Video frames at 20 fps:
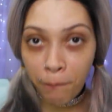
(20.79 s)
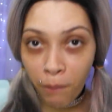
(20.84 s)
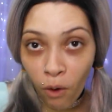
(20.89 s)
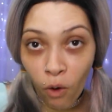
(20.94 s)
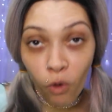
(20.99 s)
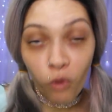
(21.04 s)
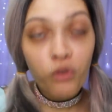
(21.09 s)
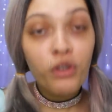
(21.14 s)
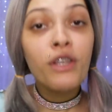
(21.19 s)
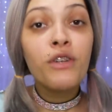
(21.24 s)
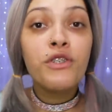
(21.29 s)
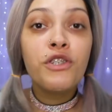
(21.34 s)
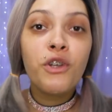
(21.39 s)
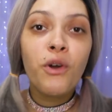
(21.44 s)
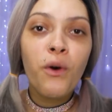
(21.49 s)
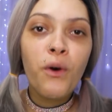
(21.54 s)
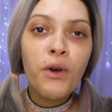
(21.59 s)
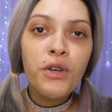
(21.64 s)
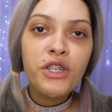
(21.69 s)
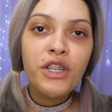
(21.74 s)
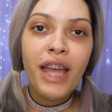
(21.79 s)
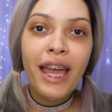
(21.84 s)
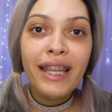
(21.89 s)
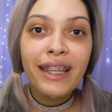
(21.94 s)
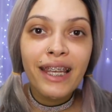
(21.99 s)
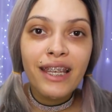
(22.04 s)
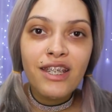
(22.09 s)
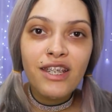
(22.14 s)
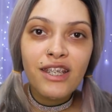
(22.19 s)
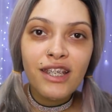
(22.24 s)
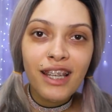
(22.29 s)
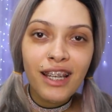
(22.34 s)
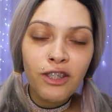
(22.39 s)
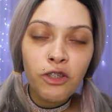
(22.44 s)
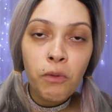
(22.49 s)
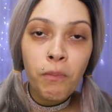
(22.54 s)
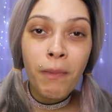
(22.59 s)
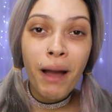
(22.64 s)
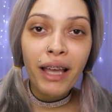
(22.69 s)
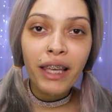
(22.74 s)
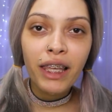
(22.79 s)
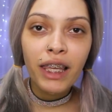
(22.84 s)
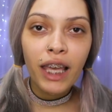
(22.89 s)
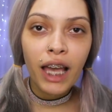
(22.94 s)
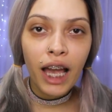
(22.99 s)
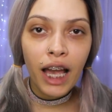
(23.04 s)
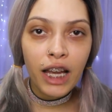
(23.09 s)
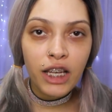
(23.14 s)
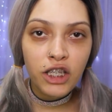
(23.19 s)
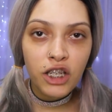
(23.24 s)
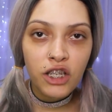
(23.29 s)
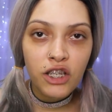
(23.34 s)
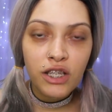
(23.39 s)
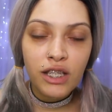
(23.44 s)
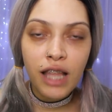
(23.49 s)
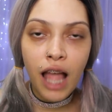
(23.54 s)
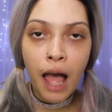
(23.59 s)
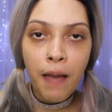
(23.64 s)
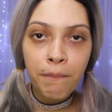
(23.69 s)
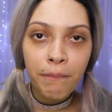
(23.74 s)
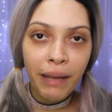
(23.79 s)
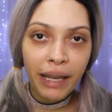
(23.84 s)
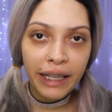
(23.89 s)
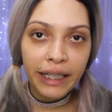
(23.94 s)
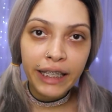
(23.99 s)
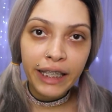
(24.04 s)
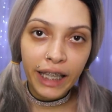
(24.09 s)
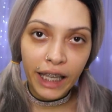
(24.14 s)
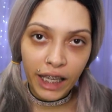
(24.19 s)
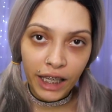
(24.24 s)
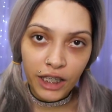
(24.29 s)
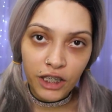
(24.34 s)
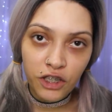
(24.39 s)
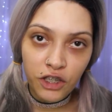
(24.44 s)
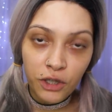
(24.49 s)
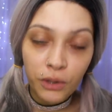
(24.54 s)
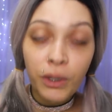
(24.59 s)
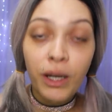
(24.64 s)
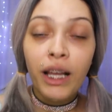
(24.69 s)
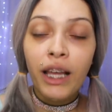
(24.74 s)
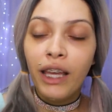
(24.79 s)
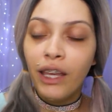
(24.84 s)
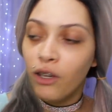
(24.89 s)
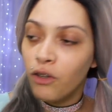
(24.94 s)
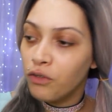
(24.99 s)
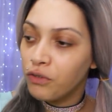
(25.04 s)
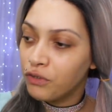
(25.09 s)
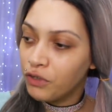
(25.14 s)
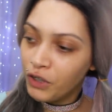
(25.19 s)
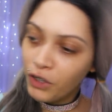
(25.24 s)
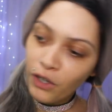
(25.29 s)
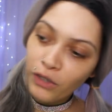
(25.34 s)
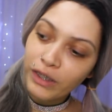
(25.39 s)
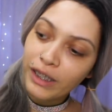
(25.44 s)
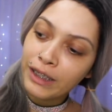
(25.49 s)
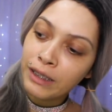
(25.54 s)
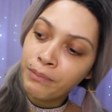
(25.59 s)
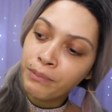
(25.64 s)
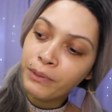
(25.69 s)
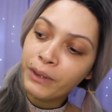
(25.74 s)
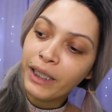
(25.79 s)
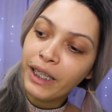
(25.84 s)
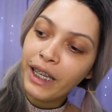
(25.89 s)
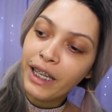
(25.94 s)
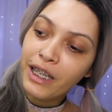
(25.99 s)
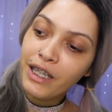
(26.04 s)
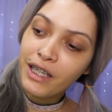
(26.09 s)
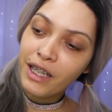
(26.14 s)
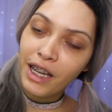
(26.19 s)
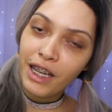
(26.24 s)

Bom, o vídeo de hoje é testando maquiagens da Bailey Angel. Eu fui notada por ele,